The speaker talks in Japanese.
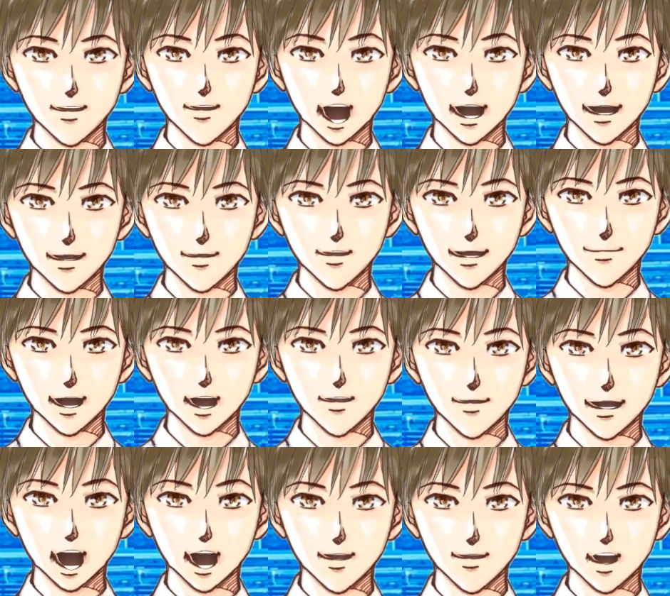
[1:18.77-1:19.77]
5月
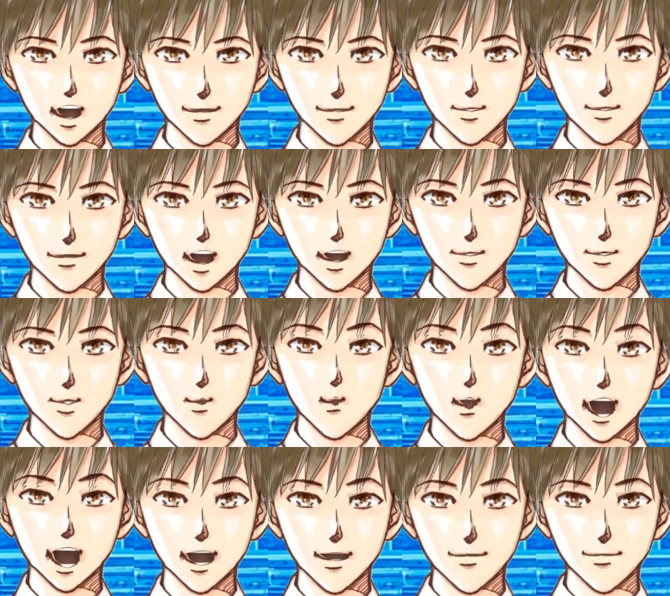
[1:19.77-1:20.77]
末までの期間
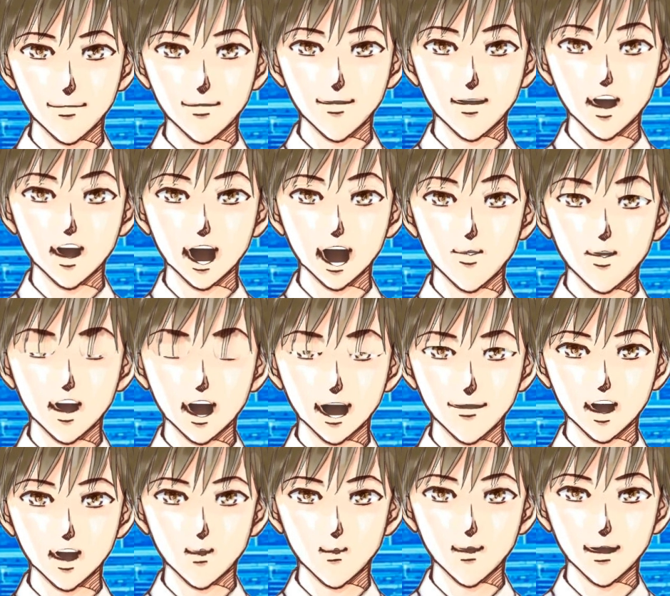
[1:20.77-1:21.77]
中は、ざ
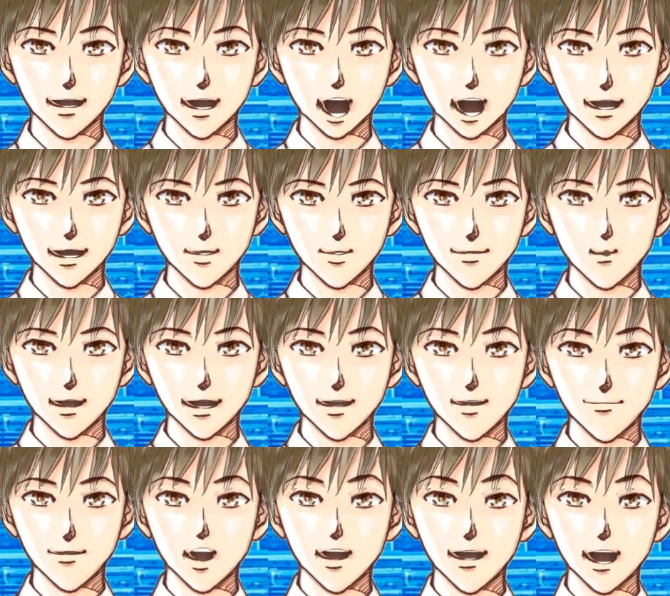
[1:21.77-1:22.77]
まな法要が執
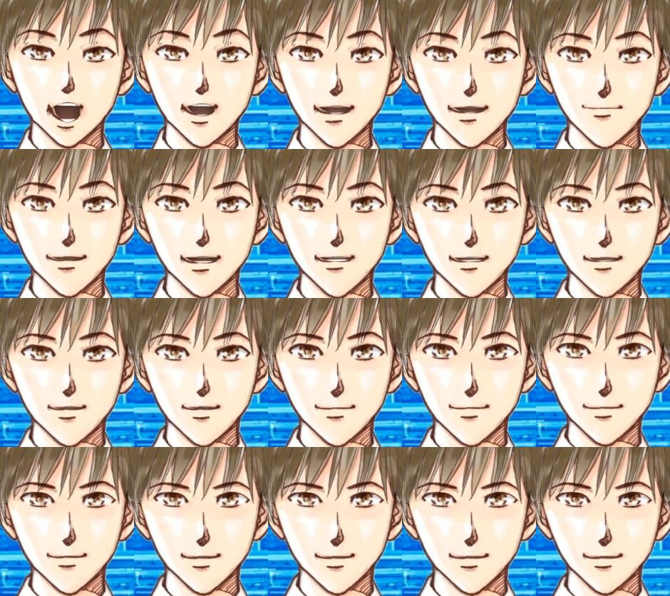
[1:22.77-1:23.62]
り行われます。